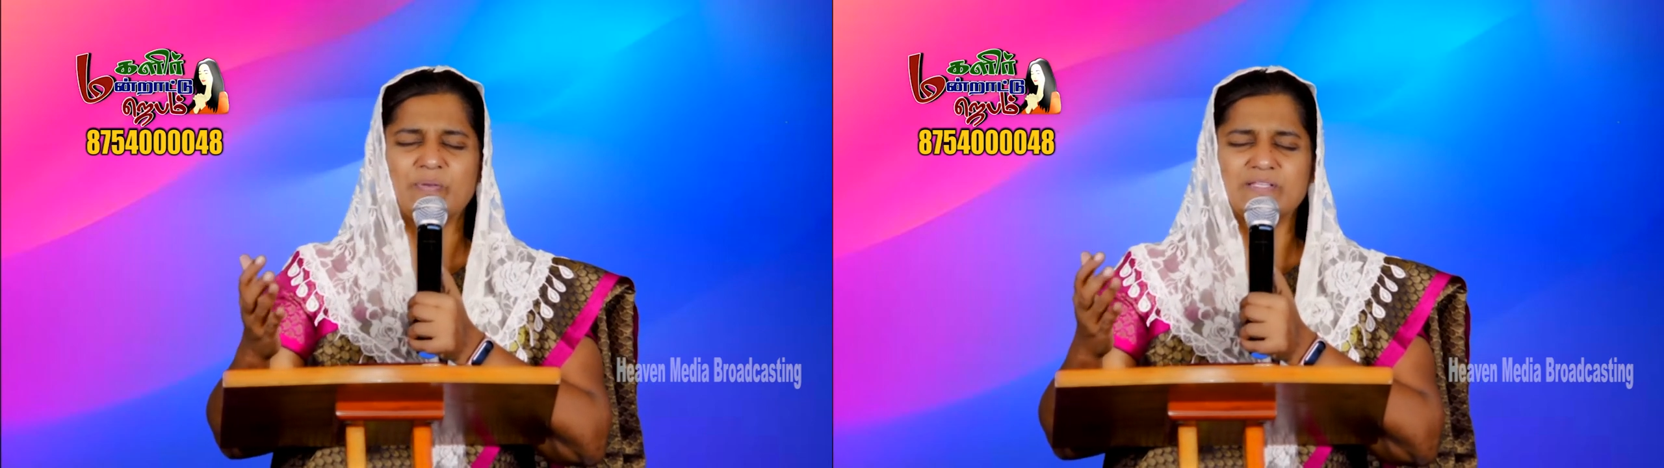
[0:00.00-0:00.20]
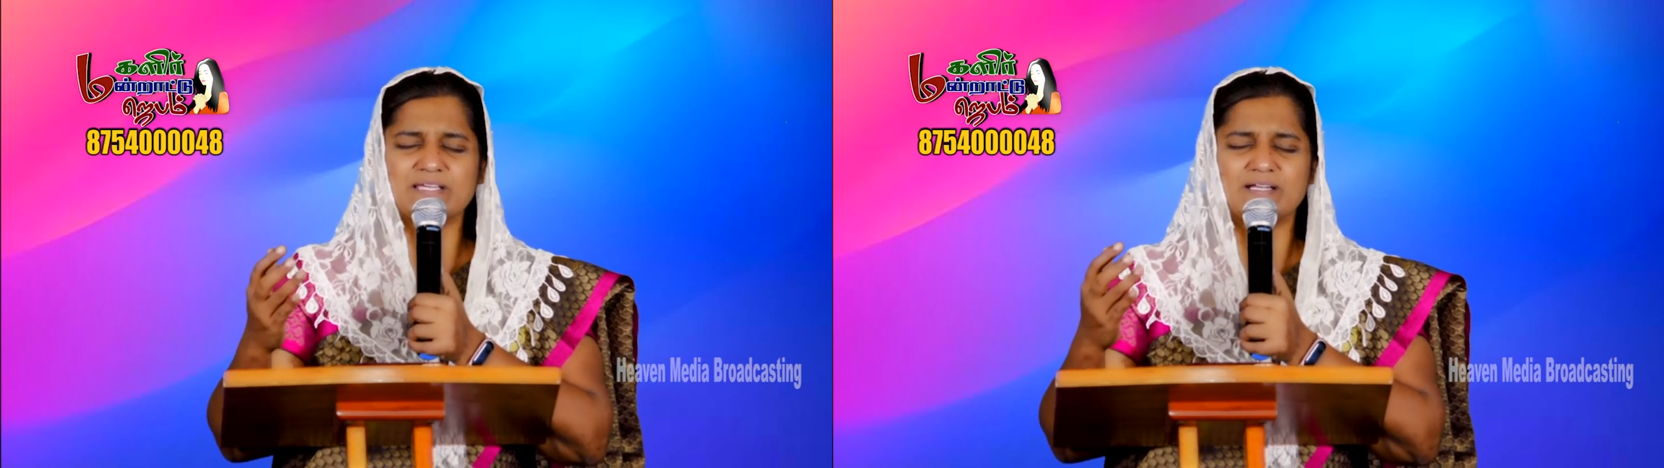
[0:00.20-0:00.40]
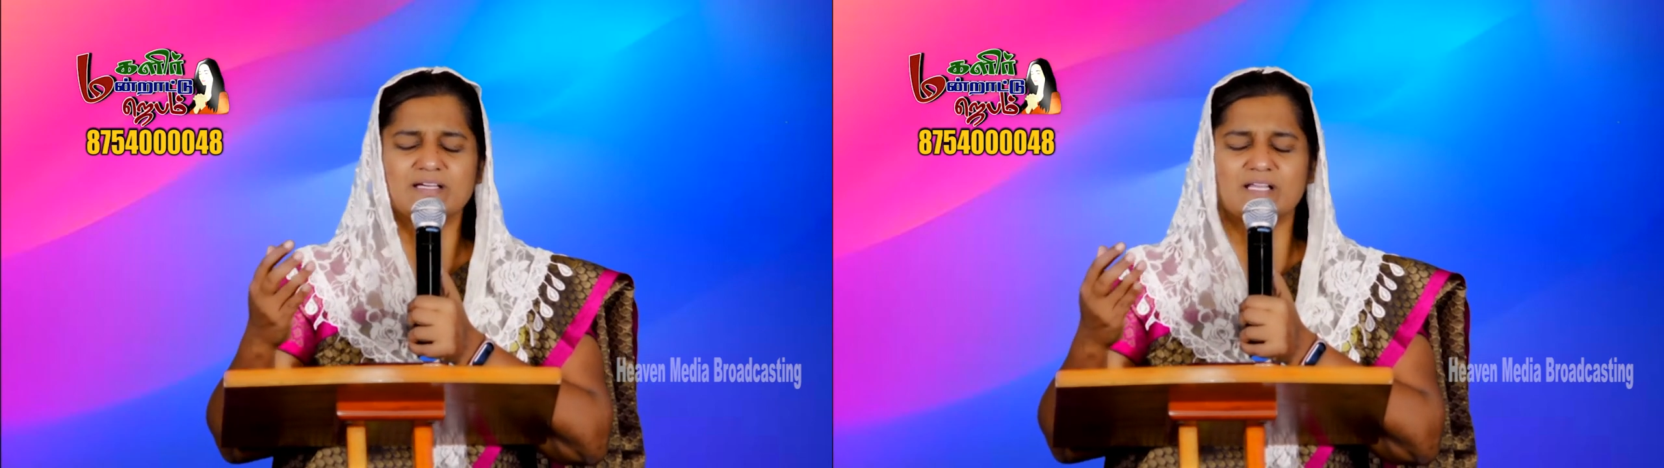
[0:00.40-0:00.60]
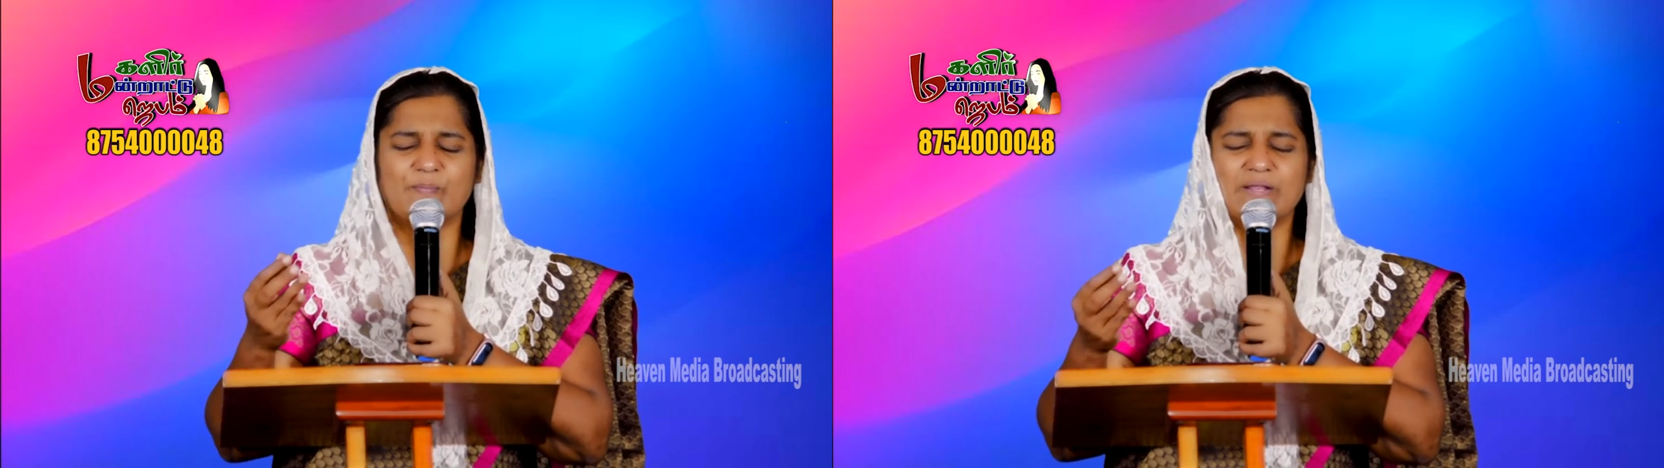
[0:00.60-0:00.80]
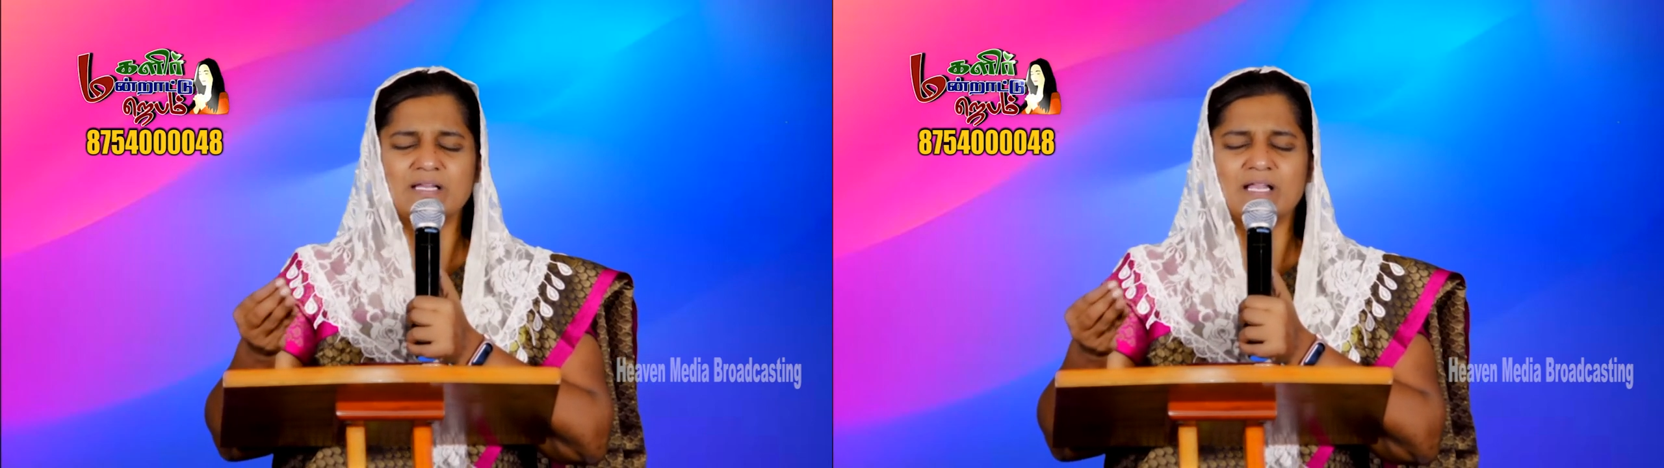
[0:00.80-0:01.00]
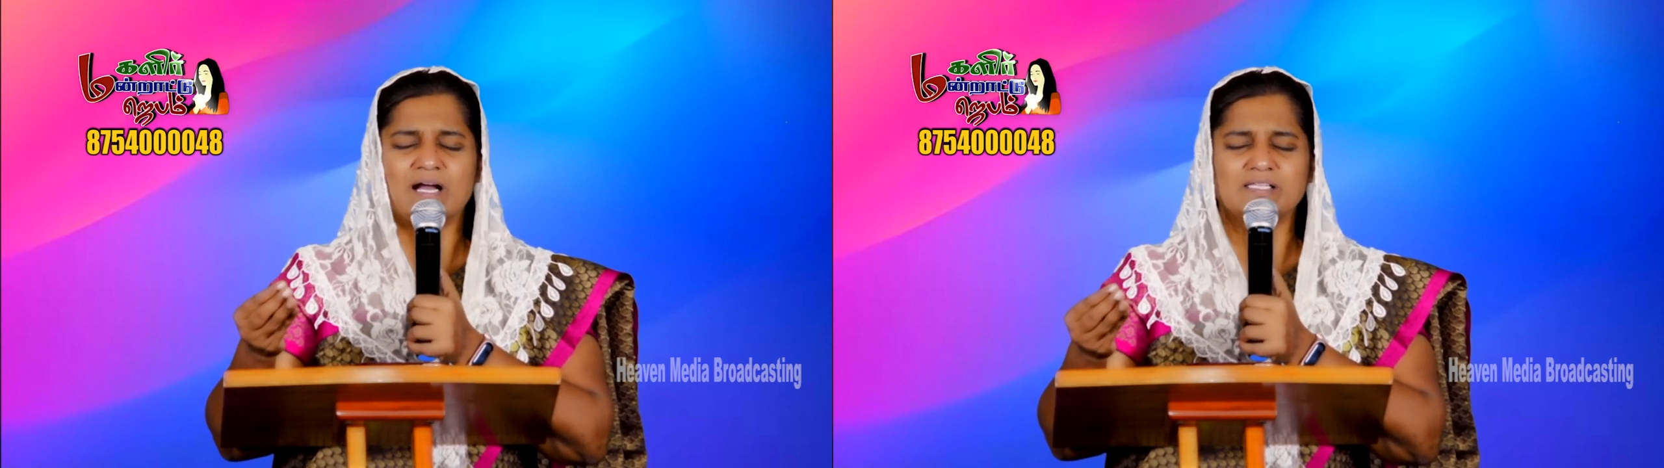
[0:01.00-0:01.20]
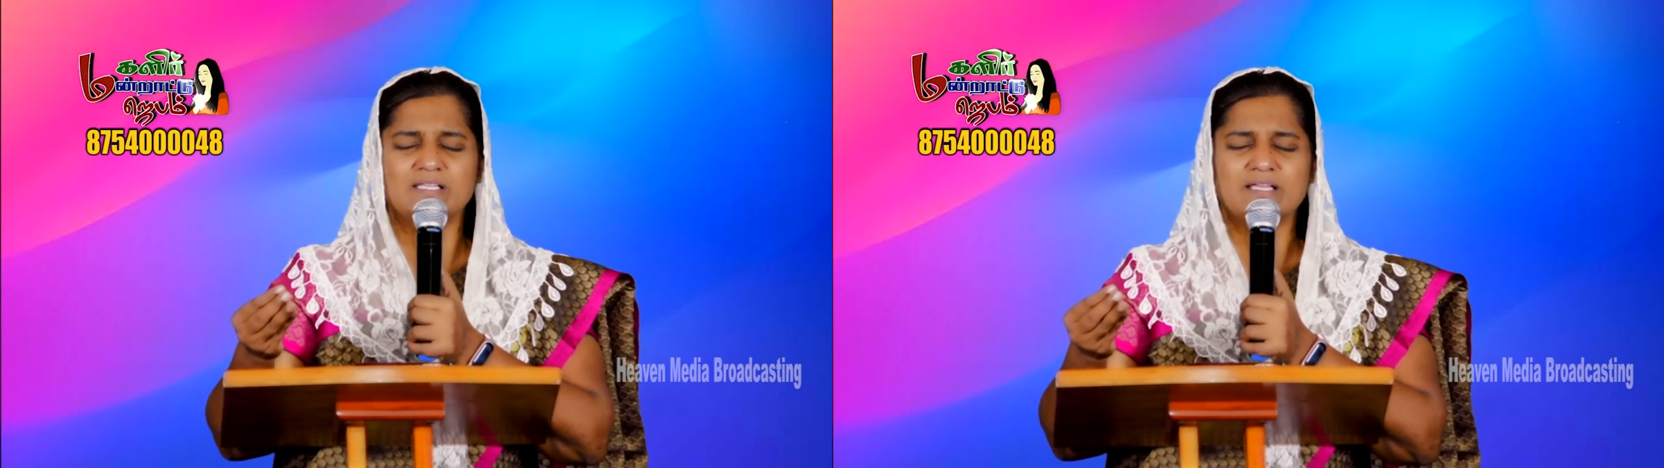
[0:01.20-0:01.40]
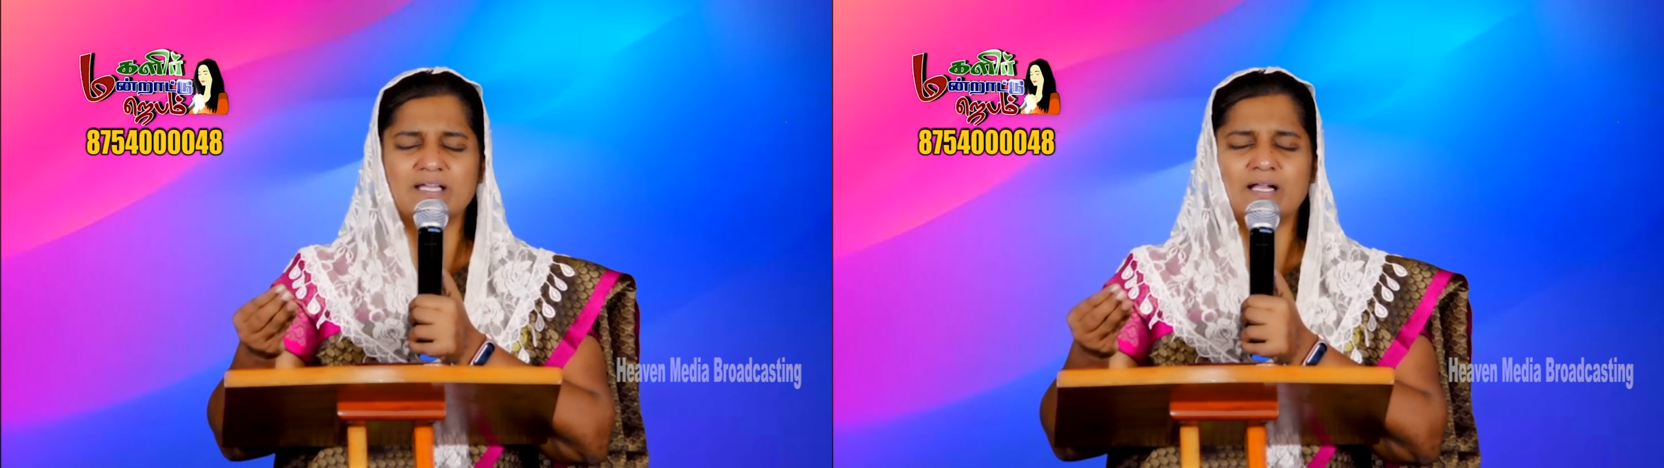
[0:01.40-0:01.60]
பிச்சை எடுக்கிற பெண்களை
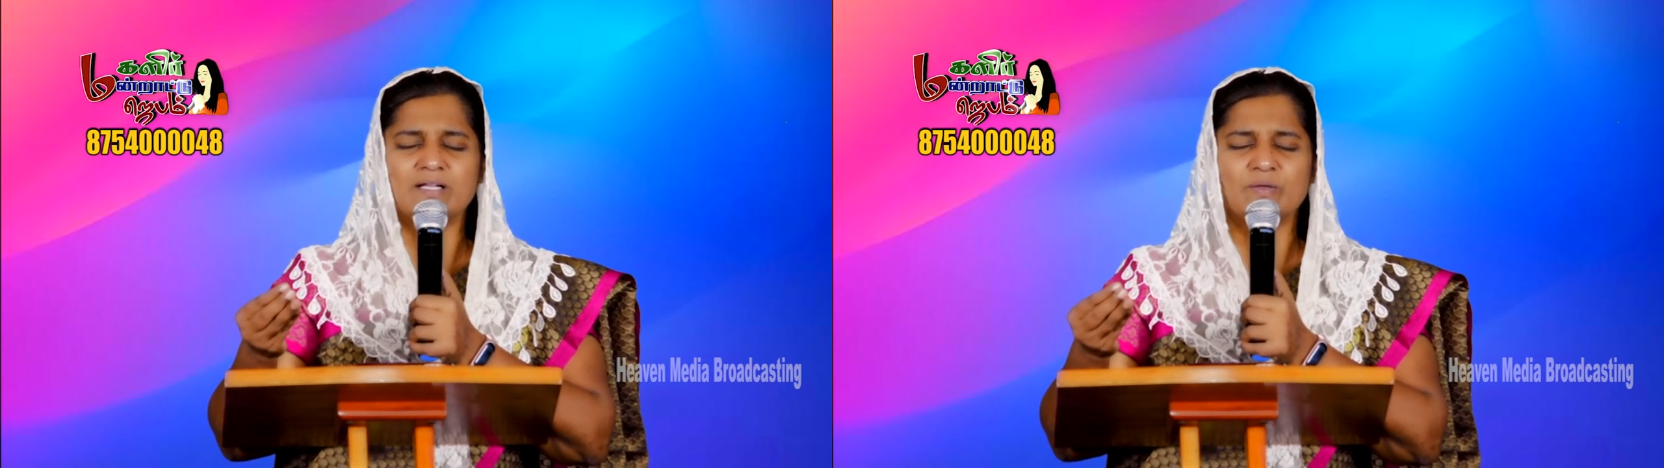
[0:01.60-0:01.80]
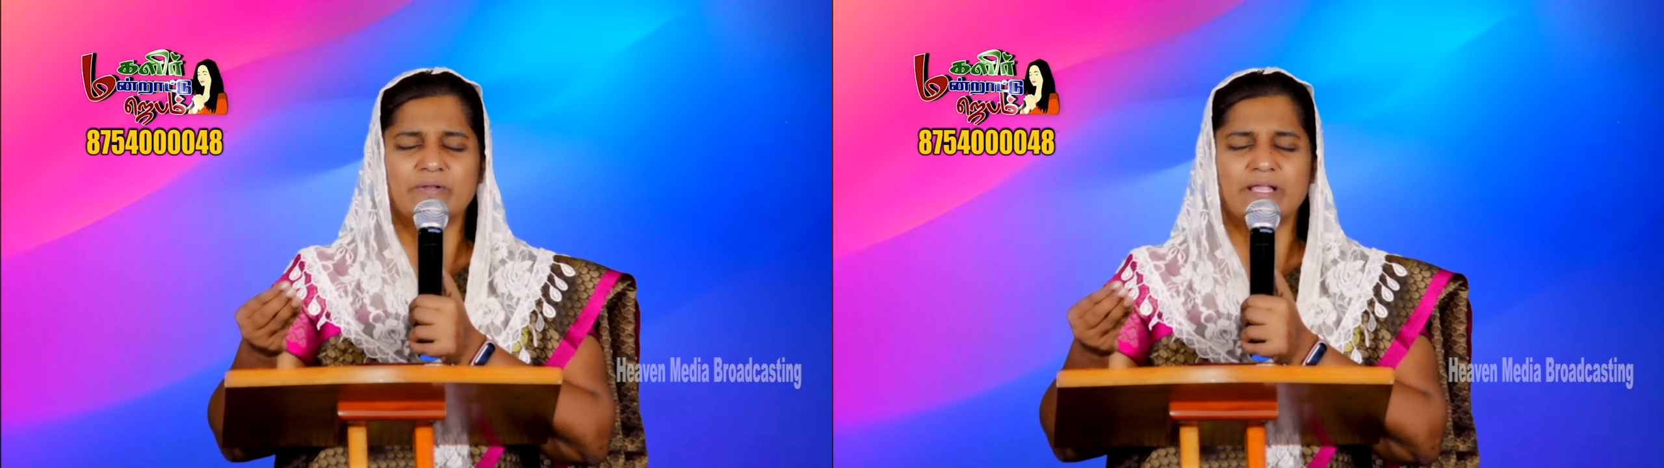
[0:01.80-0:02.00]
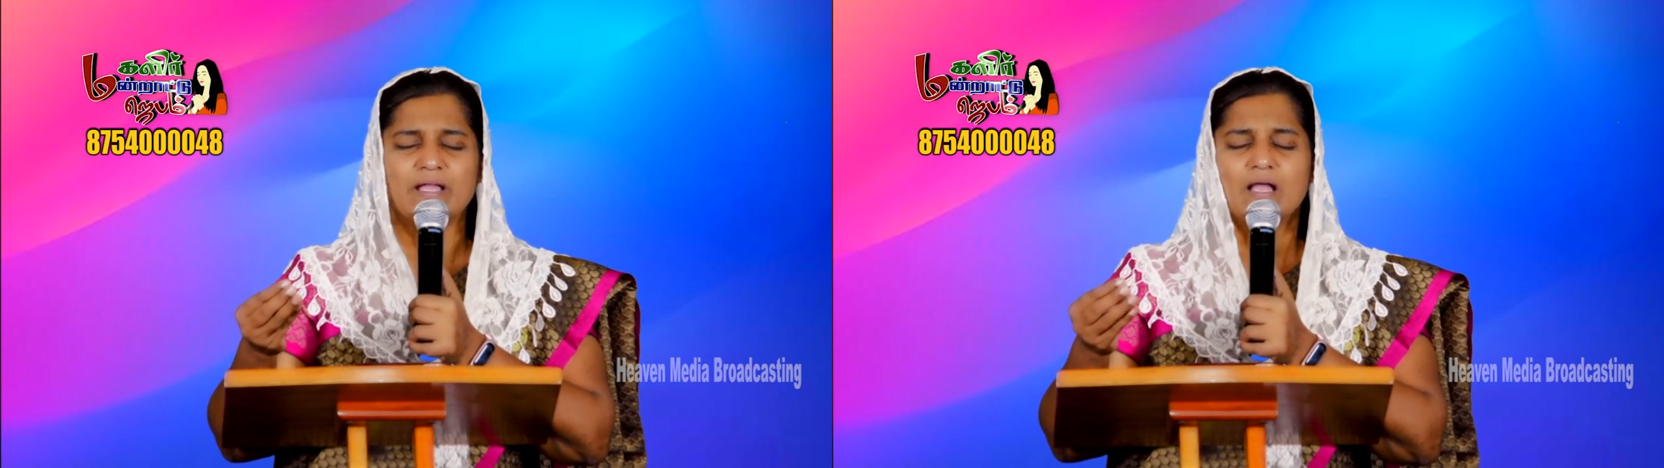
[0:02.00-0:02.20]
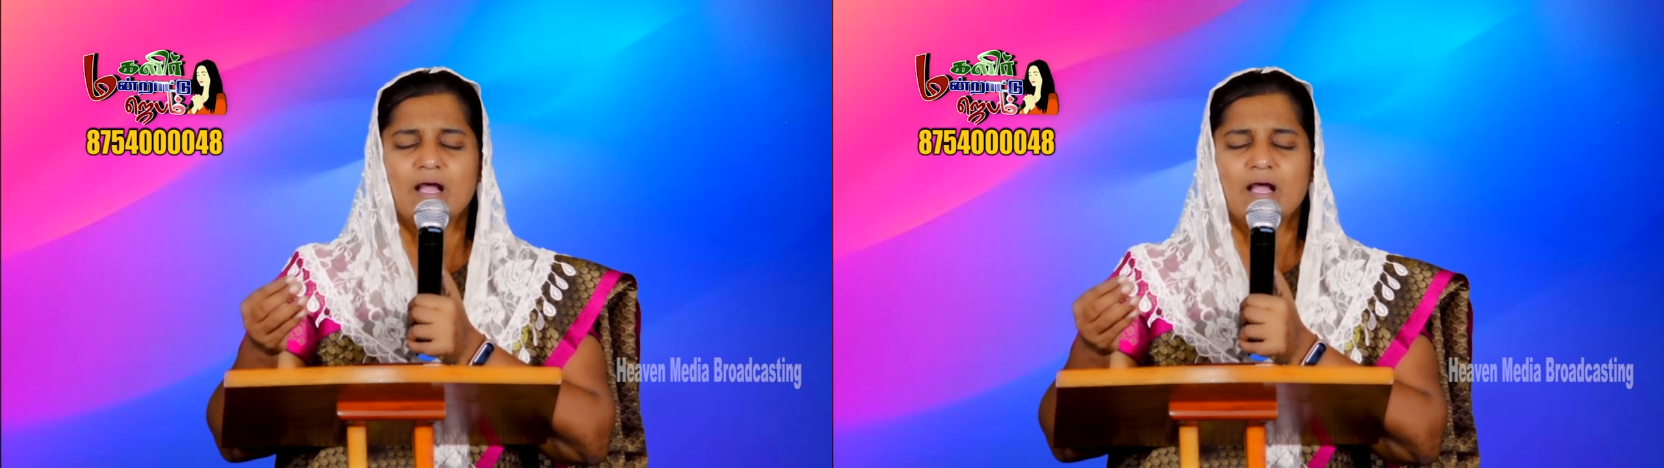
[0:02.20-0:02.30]
ஆதரிங்க ஆண்டவரே